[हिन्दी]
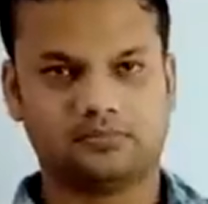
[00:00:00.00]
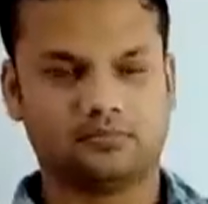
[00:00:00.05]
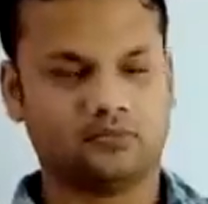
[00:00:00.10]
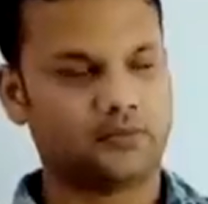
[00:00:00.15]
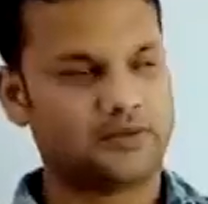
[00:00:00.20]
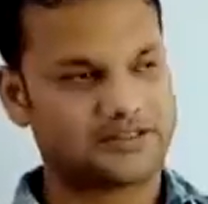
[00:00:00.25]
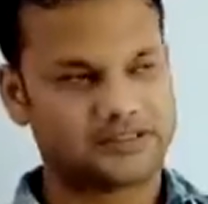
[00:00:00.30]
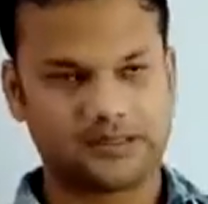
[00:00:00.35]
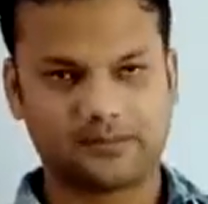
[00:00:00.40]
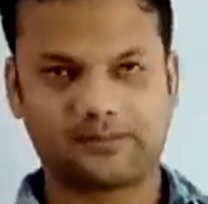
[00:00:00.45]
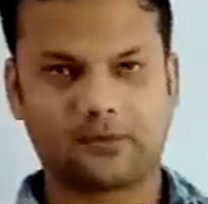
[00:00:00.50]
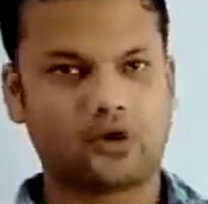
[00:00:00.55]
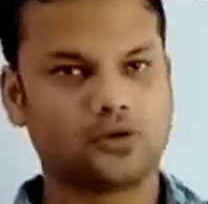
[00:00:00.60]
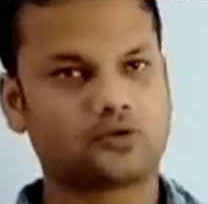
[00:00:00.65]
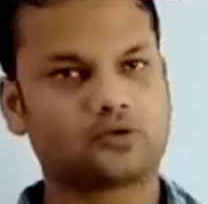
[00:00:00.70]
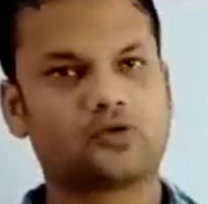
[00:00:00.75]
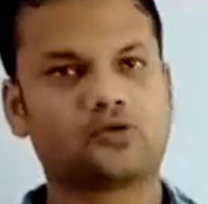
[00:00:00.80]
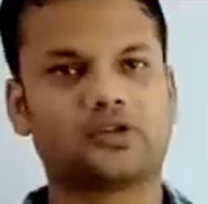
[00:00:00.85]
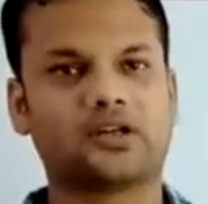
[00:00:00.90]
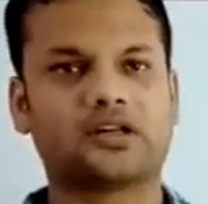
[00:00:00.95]
वैसे
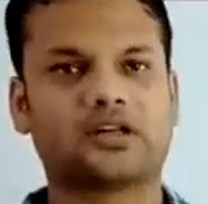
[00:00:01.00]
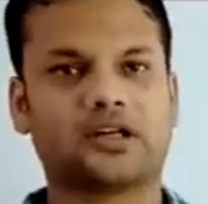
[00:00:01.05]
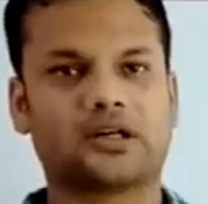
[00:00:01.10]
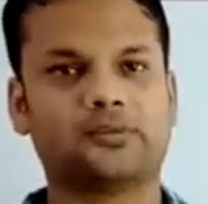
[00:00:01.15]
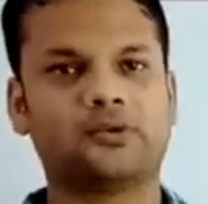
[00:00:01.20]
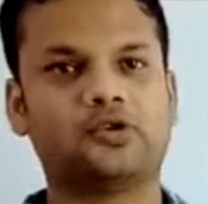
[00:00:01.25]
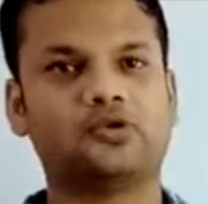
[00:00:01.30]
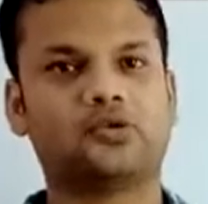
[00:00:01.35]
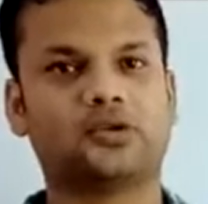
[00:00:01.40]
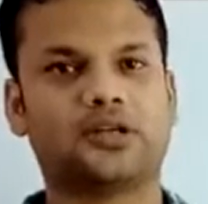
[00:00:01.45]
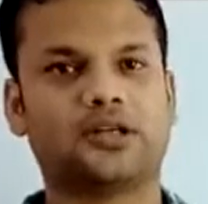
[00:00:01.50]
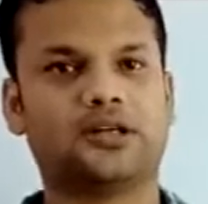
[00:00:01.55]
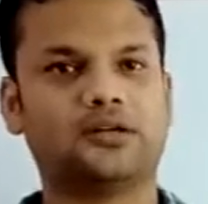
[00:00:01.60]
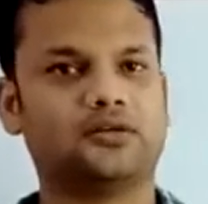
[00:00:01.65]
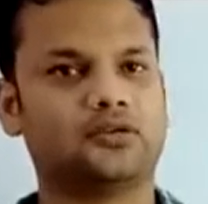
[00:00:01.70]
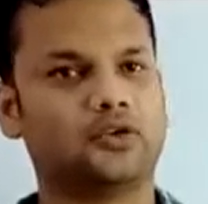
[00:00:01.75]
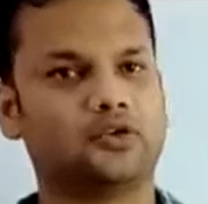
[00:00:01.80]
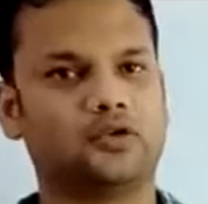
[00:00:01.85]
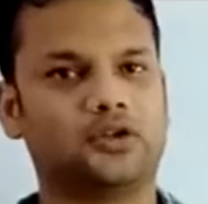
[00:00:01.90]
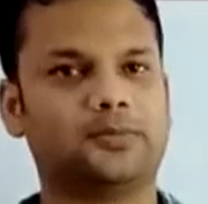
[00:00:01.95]
बहुत क्वेश्चन कर भी चुके हैं
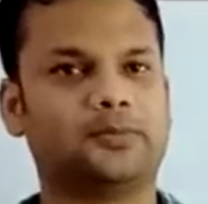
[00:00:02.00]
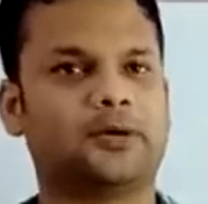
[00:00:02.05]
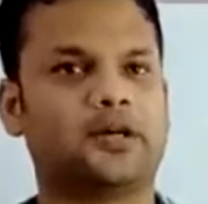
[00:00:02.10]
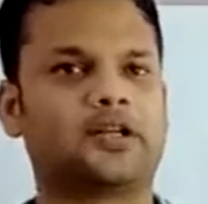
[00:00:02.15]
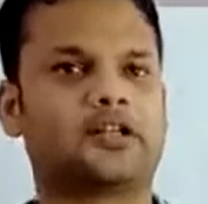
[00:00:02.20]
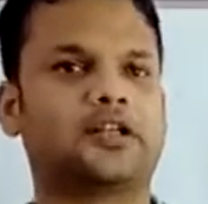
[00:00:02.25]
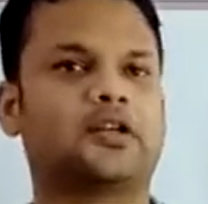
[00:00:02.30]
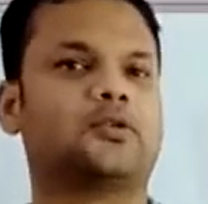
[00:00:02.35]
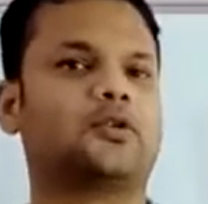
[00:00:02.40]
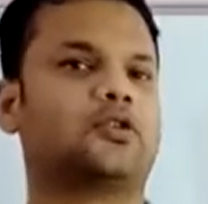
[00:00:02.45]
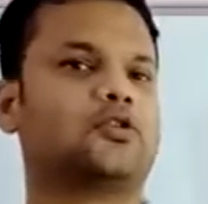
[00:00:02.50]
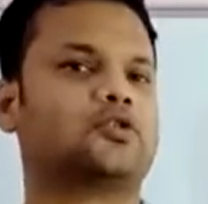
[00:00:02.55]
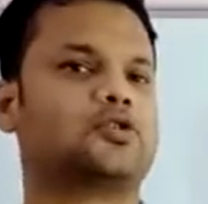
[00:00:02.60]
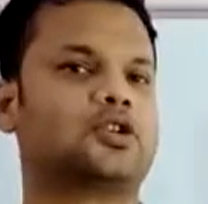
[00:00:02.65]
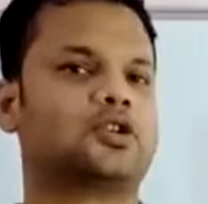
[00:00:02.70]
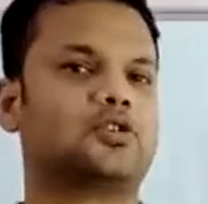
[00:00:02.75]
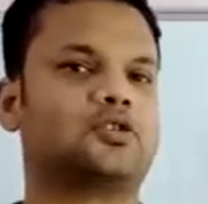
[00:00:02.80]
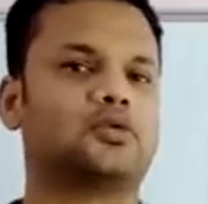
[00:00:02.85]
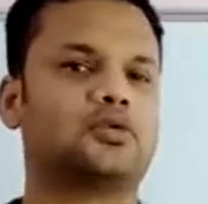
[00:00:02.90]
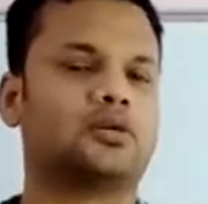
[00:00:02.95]
थ्योरी पढ़ते हुए
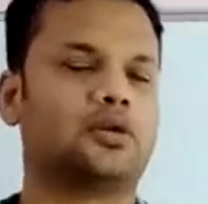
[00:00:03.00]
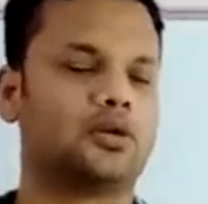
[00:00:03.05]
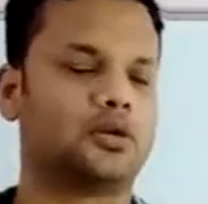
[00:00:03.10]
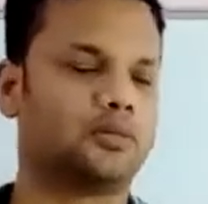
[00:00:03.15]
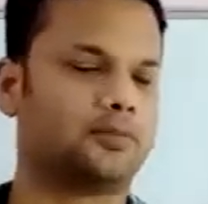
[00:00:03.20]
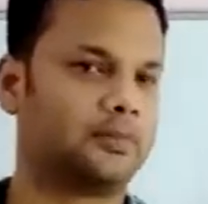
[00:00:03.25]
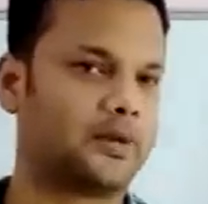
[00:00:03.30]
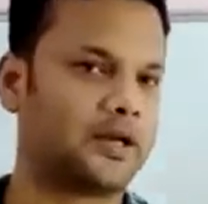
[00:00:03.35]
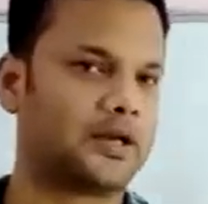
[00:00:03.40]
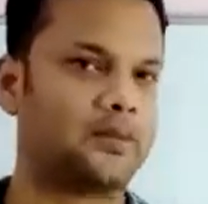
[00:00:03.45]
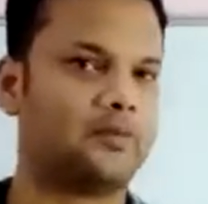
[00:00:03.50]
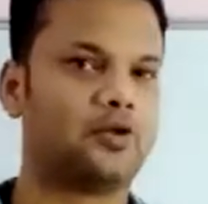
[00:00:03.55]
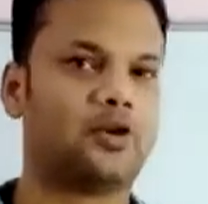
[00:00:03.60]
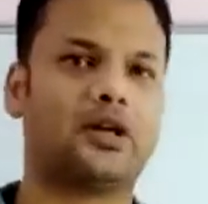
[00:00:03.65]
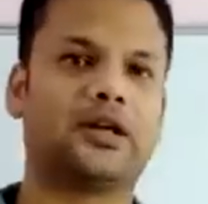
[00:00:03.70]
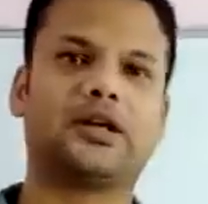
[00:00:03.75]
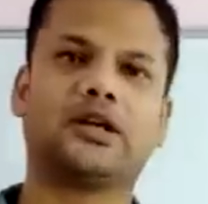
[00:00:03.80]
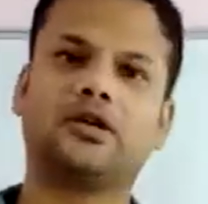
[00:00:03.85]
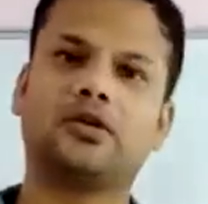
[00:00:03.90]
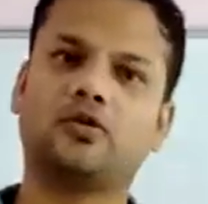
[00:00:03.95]
क्वेश्चन
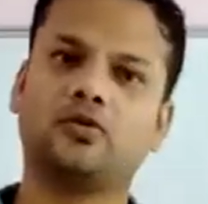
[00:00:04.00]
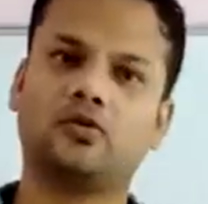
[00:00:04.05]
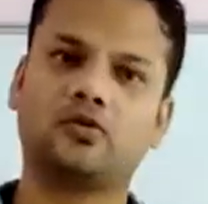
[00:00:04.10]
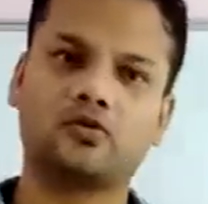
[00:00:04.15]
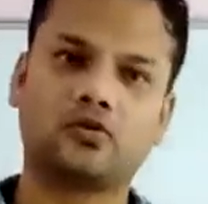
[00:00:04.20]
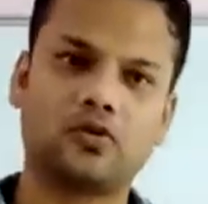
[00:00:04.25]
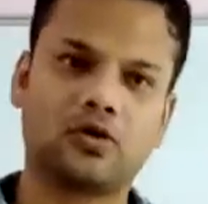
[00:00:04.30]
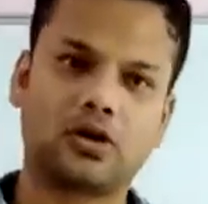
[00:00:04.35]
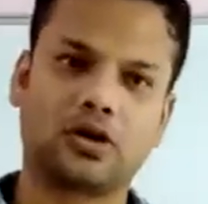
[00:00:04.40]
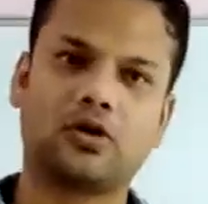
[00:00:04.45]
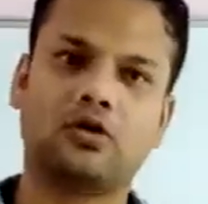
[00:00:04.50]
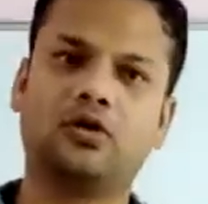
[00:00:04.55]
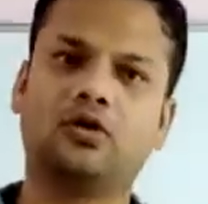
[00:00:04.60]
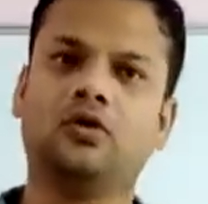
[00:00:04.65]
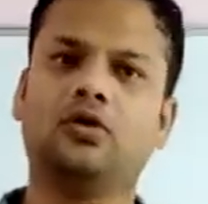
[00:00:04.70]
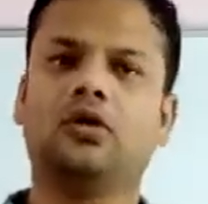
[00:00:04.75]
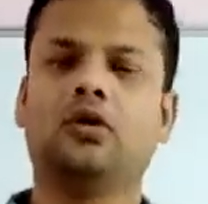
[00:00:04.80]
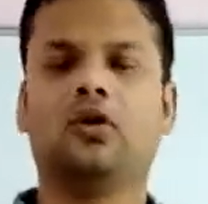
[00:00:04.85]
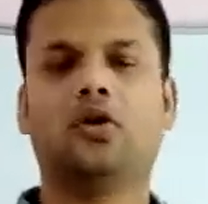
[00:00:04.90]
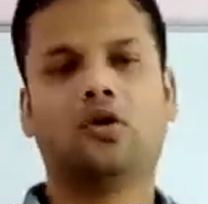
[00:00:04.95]
पैराबोला के तो उसको कर
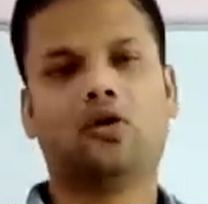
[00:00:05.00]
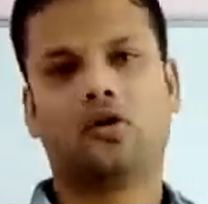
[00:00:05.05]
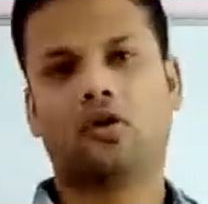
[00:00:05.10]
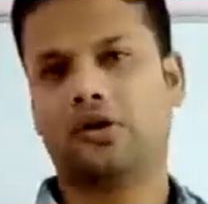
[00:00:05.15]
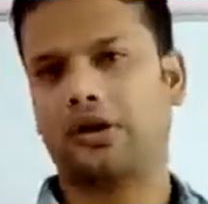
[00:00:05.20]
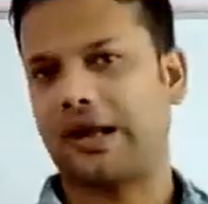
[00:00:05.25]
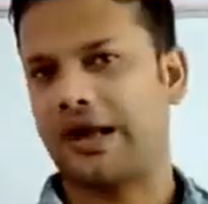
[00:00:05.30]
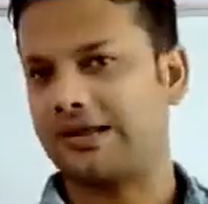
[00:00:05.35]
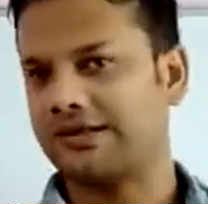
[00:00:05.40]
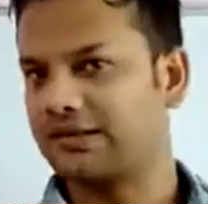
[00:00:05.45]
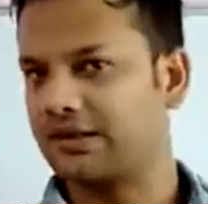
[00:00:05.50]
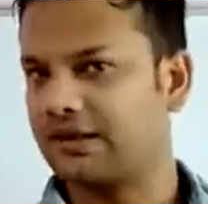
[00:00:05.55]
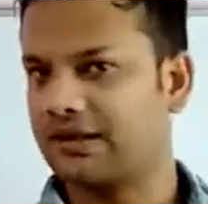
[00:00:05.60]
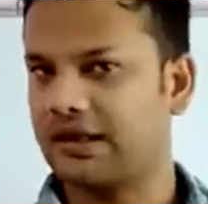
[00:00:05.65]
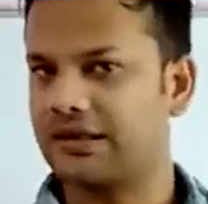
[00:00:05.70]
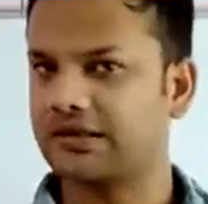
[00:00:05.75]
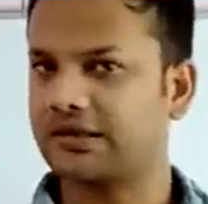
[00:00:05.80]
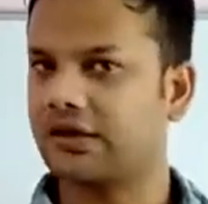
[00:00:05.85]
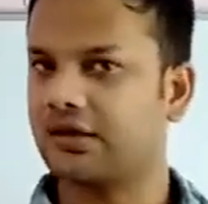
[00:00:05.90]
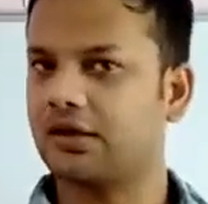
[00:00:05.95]
लो और आज से
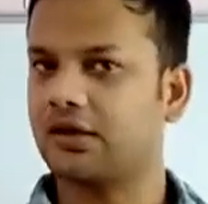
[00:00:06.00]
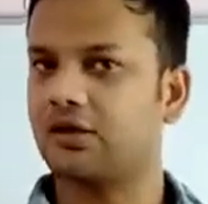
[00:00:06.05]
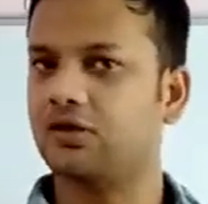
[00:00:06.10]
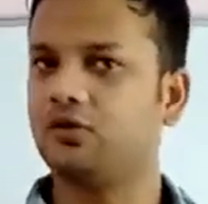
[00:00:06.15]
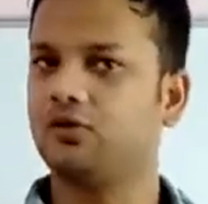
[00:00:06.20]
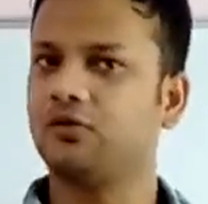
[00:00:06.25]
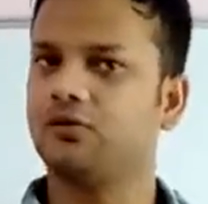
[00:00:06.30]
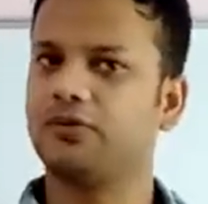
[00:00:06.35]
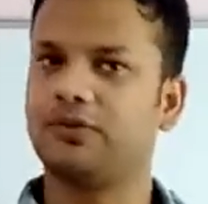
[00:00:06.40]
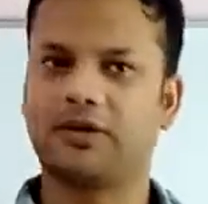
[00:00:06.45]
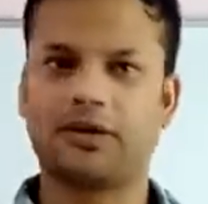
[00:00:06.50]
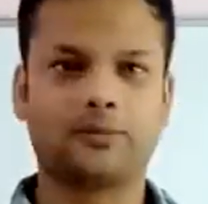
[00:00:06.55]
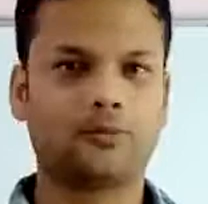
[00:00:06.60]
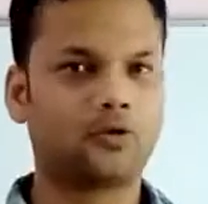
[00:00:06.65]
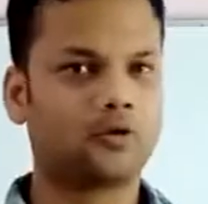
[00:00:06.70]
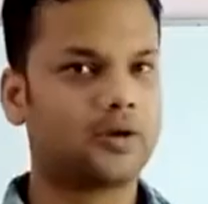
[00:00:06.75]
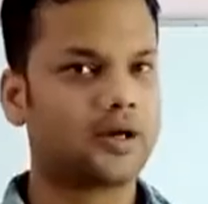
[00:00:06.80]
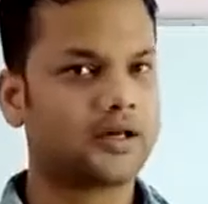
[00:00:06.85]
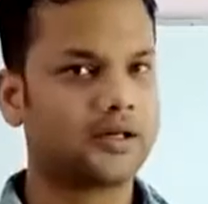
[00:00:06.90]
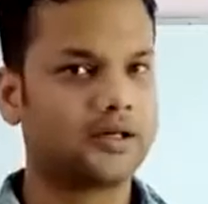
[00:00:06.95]
क्लास का कर लो फिर हम
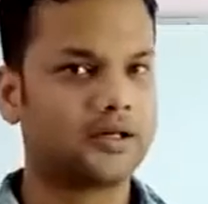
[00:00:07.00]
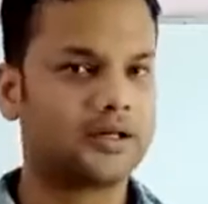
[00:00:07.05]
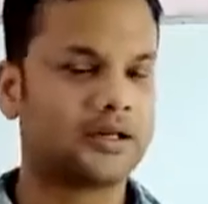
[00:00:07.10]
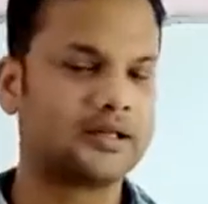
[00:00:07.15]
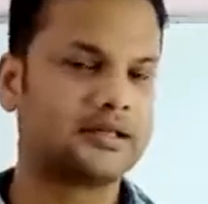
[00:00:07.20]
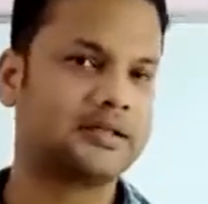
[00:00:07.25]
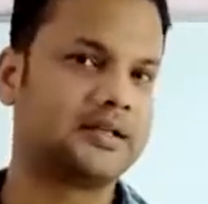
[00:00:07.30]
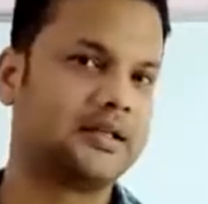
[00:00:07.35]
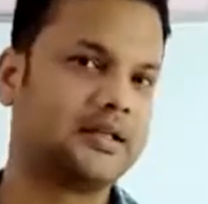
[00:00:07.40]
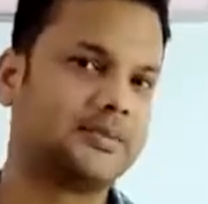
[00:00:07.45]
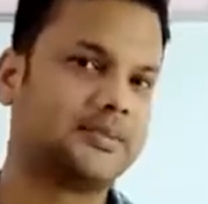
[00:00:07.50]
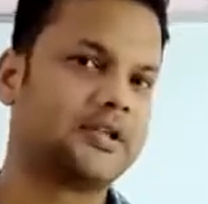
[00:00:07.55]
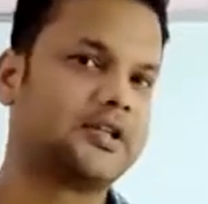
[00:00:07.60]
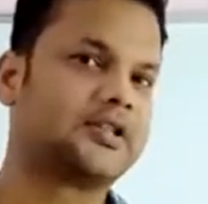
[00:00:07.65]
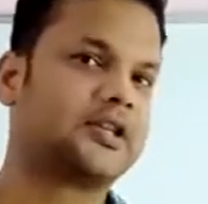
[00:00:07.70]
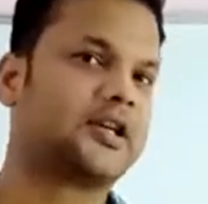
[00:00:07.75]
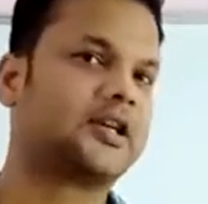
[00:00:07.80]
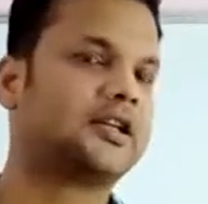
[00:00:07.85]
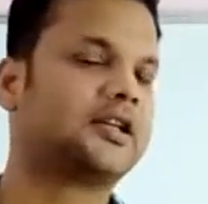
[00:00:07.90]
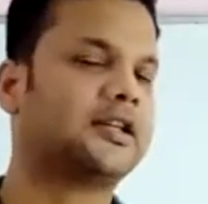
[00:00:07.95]
लोग अगले क्लास से एलिप्स
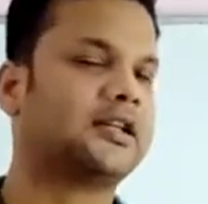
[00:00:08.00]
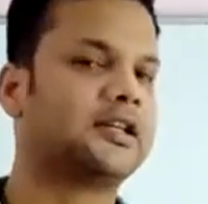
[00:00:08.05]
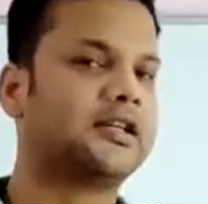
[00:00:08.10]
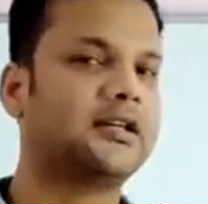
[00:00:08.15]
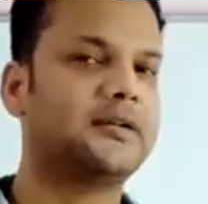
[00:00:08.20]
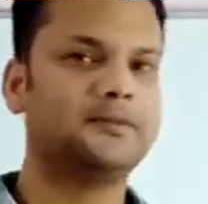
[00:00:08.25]
स्टार्ट करेंगे